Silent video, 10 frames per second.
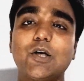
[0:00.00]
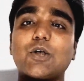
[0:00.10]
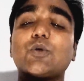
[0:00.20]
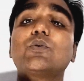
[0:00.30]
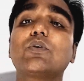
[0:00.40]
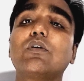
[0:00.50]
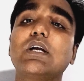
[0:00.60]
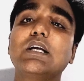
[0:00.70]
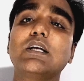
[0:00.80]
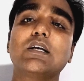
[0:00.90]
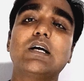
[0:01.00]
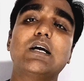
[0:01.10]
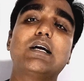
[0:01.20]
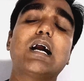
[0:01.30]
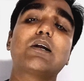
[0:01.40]
সূত্রটি
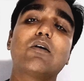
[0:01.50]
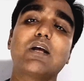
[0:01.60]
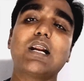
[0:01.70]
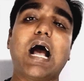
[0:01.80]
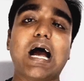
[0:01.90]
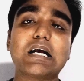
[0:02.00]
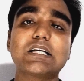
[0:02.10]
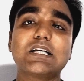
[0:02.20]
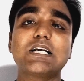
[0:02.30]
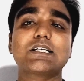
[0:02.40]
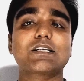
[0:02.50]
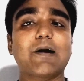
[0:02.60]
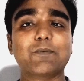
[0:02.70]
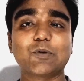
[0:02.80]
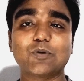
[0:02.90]
ডাল্টনের আংশিক চাপ
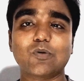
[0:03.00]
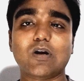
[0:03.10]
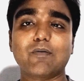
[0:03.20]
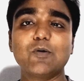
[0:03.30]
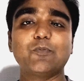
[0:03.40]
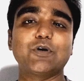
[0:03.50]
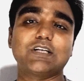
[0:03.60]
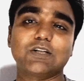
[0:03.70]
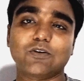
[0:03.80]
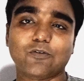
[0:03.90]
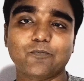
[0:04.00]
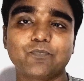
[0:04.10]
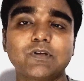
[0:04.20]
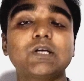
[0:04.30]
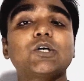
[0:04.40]
সূত্র নামে পরিচিত
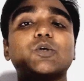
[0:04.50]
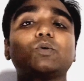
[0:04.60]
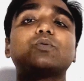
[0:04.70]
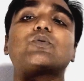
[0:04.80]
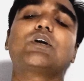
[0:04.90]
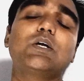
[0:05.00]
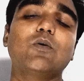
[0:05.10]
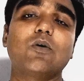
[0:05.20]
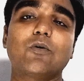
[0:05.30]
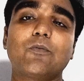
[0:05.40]
সূত্রটি হল